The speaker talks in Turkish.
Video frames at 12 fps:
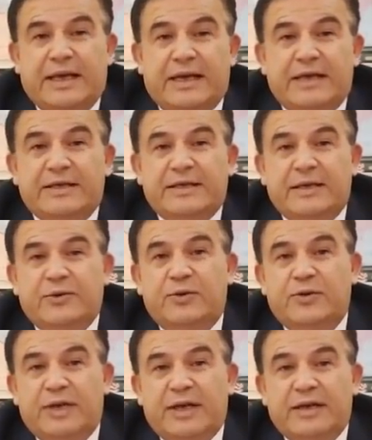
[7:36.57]
enerji
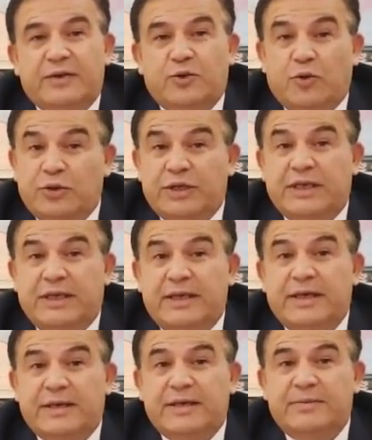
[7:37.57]
sektöründe çok ciddi
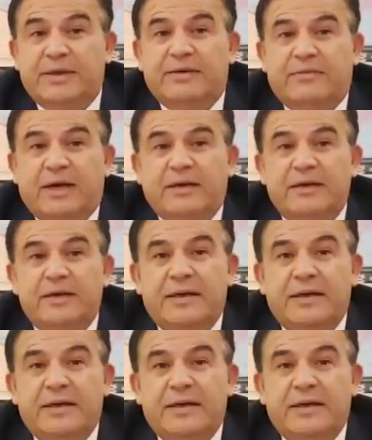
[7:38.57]
yatırımları var.